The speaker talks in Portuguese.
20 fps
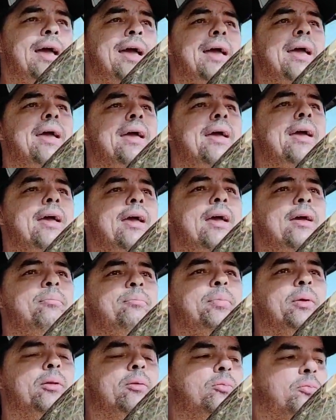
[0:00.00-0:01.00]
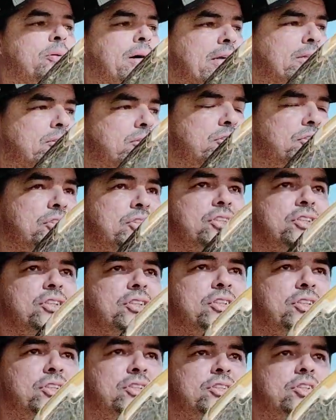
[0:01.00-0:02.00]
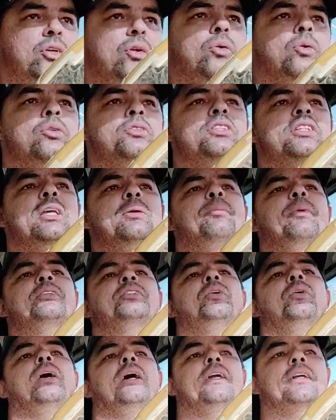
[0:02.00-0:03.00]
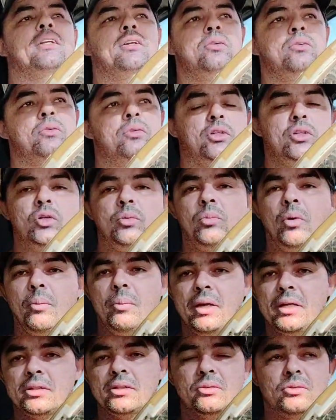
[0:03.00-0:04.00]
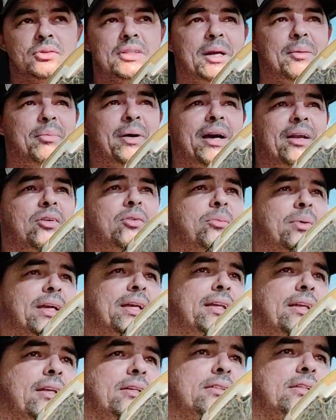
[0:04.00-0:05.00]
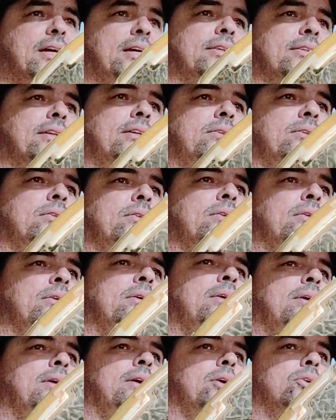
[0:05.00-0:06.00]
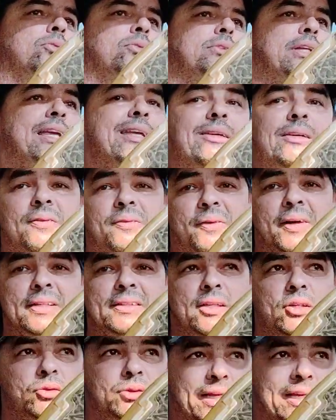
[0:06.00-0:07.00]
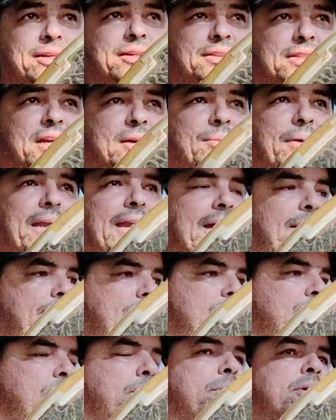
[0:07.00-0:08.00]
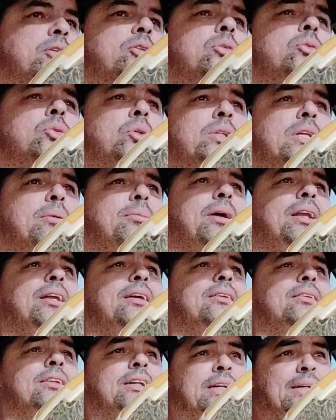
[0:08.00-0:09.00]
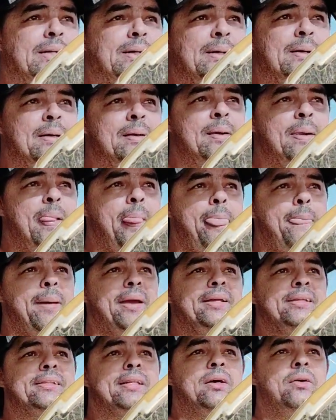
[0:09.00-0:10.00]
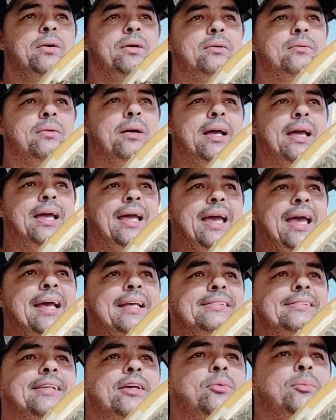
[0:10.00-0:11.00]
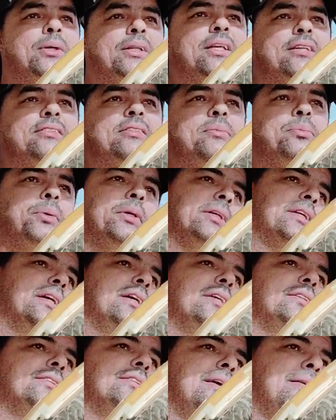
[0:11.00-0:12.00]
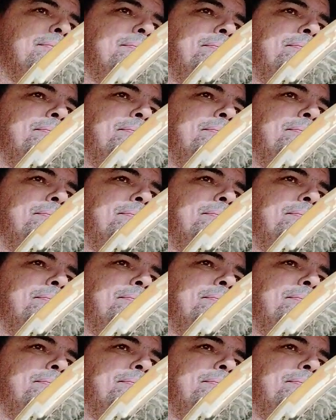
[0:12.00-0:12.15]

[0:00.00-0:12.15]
é, pelo fato de, de, eu não conseguir passar o cartão, que no momento eu não trabalho com maquininha de cartão. Eu tenho que, eu tenho que trabalhar, mas no momento eu não estou trabalhando. Então essa é uma das importâncias